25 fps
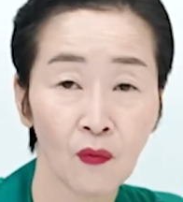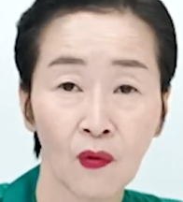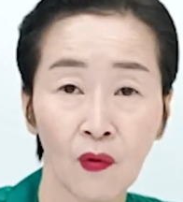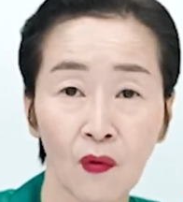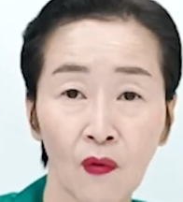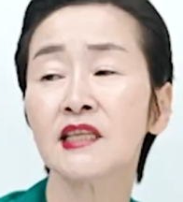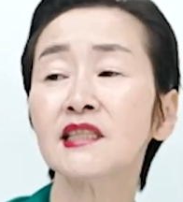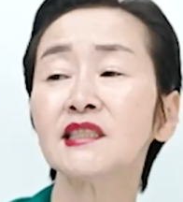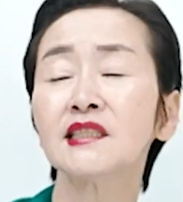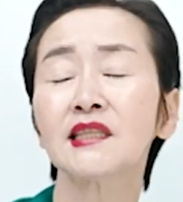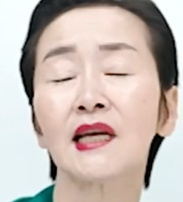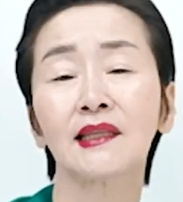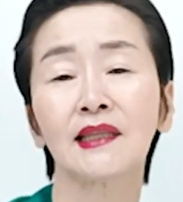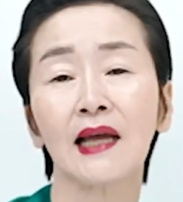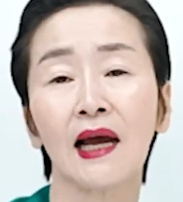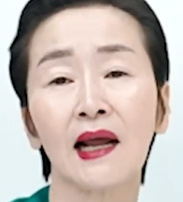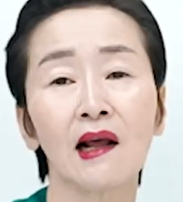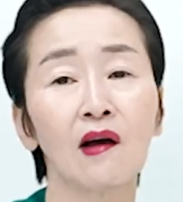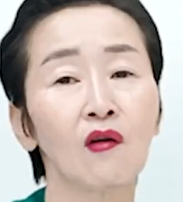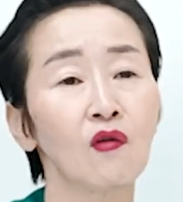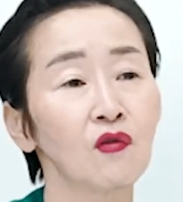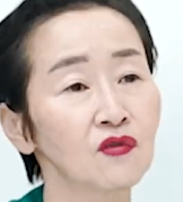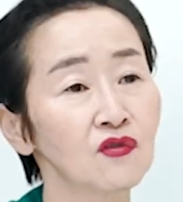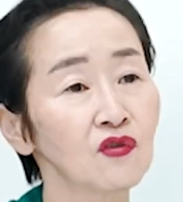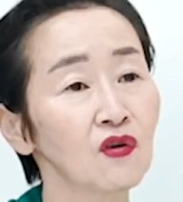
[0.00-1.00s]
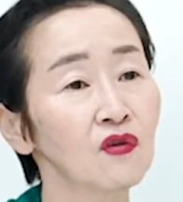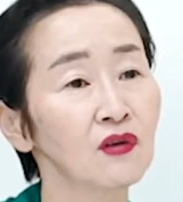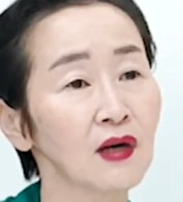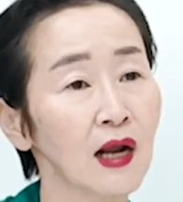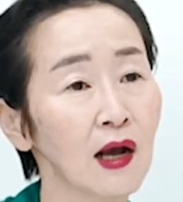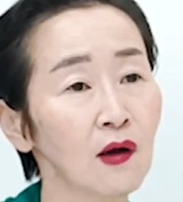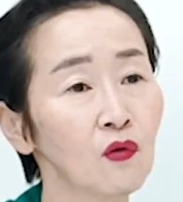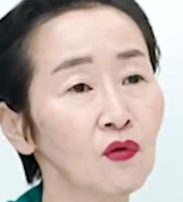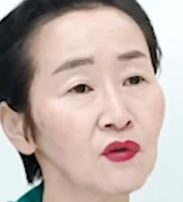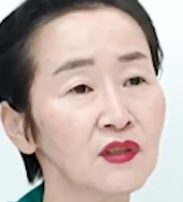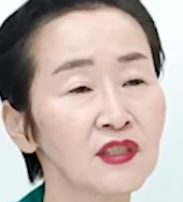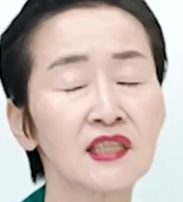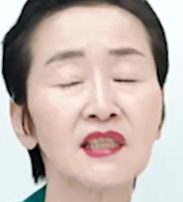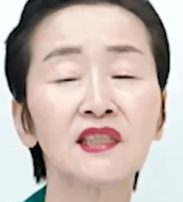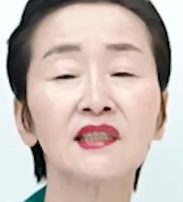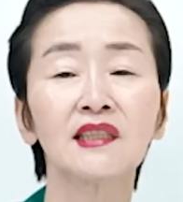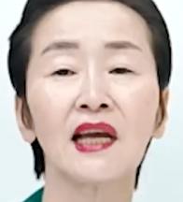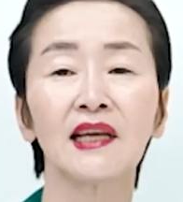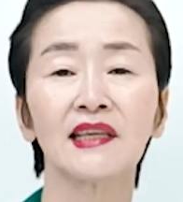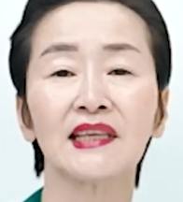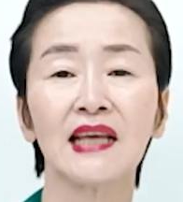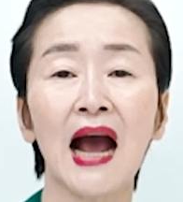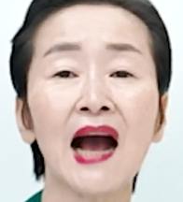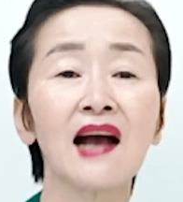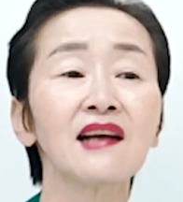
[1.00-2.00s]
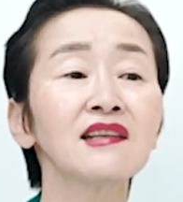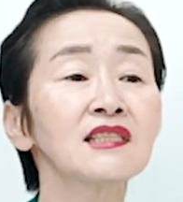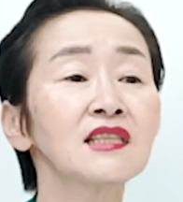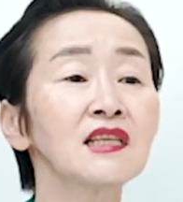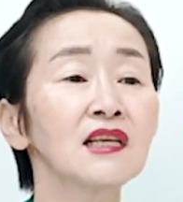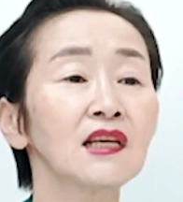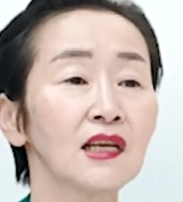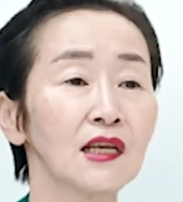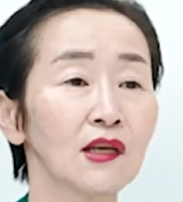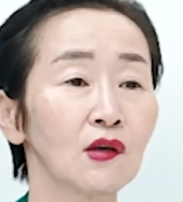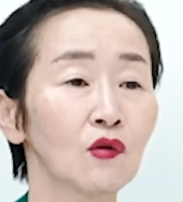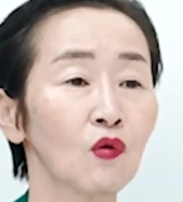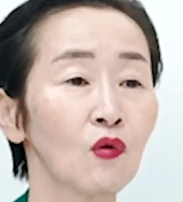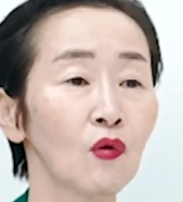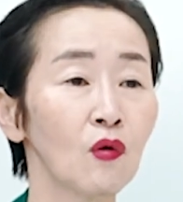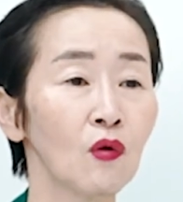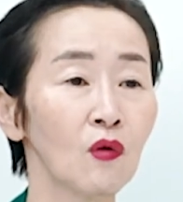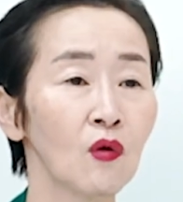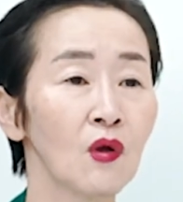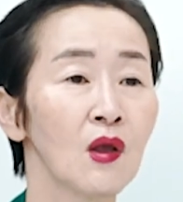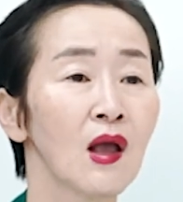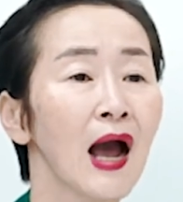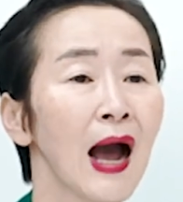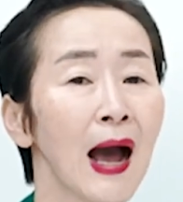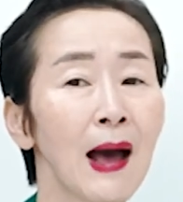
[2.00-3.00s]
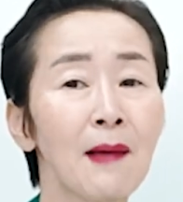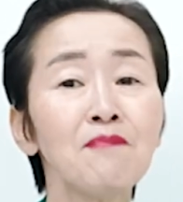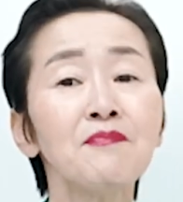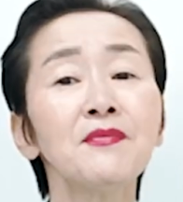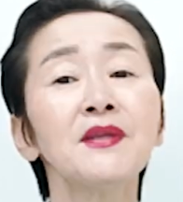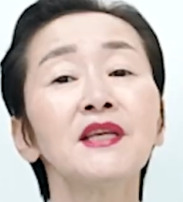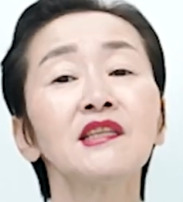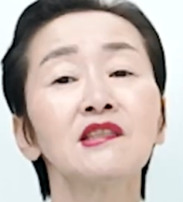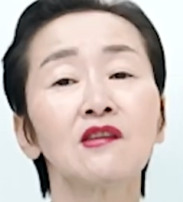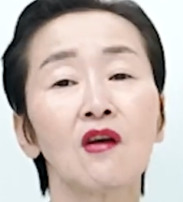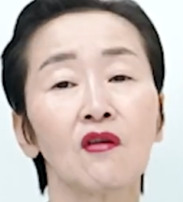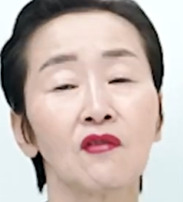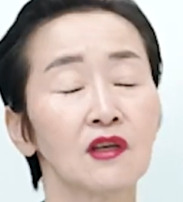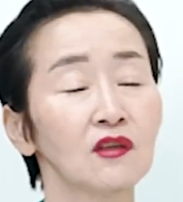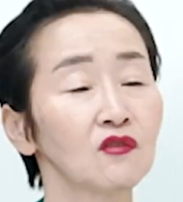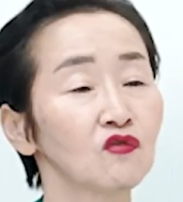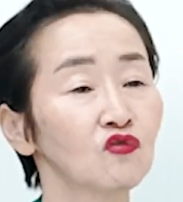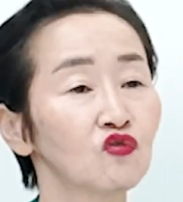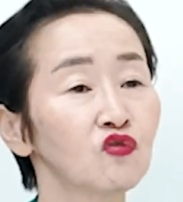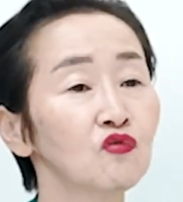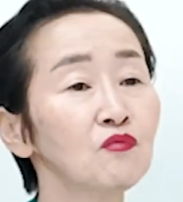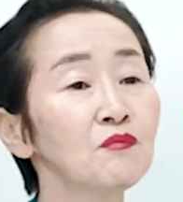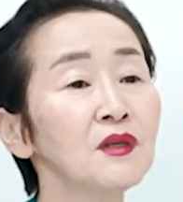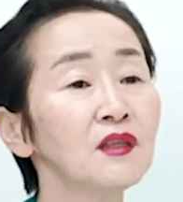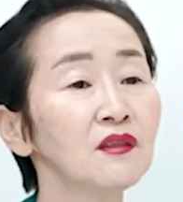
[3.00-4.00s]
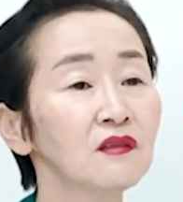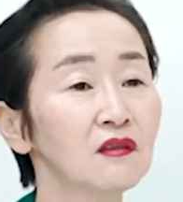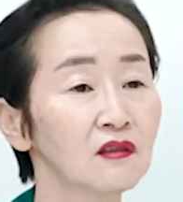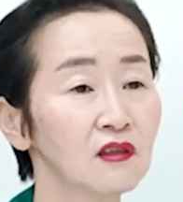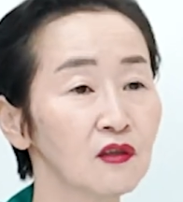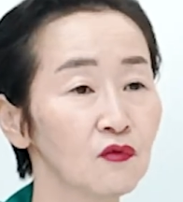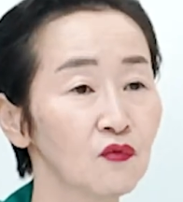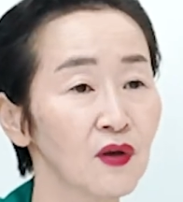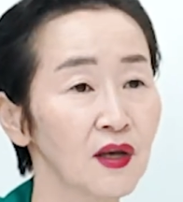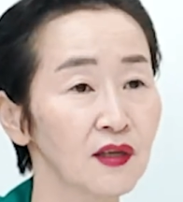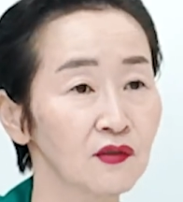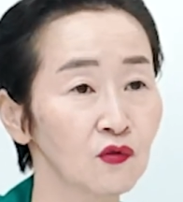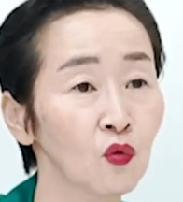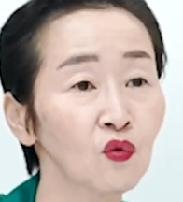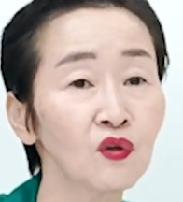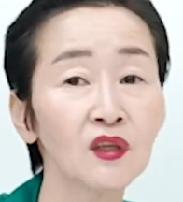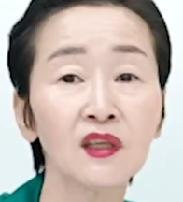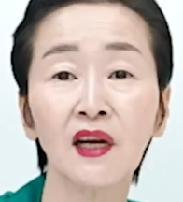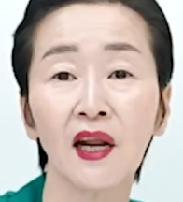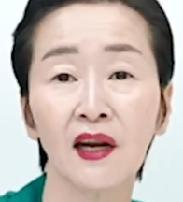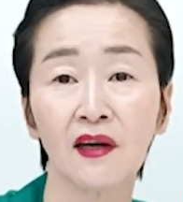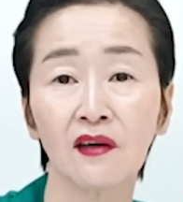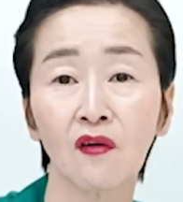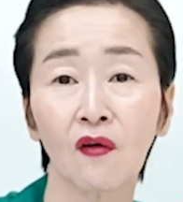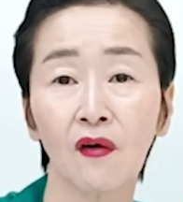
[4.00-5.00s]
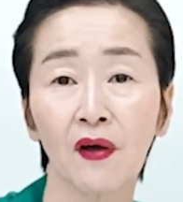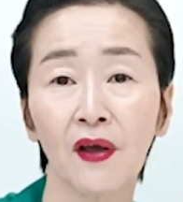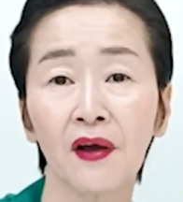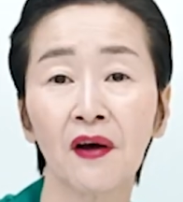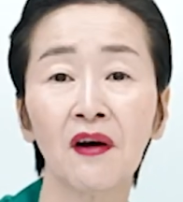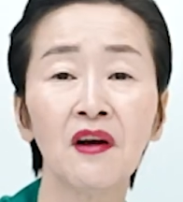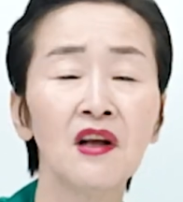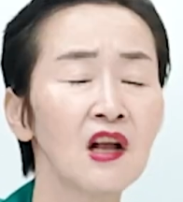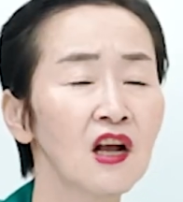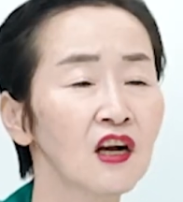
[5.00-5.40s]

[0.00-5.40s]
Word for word: 진짜 나라 걱정을 하고 진짜 양식이 있고 합리적인 국민들을 위해 소리내는 거예요.